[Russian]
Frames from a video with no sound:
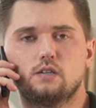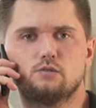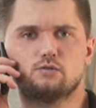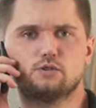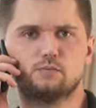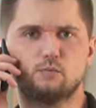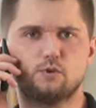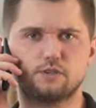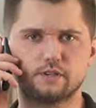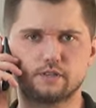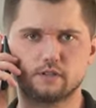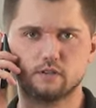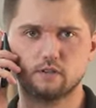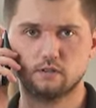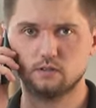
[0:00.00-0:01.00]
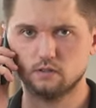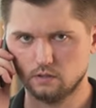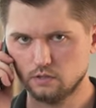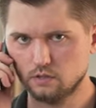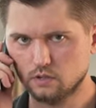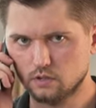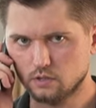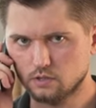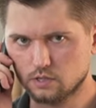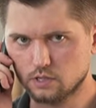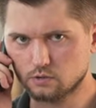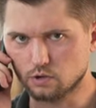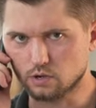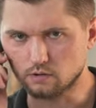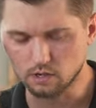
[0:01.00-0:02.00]
они уже смотрят. До
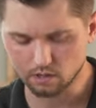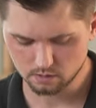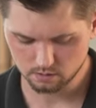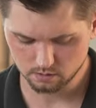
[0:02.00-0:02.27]
скорого.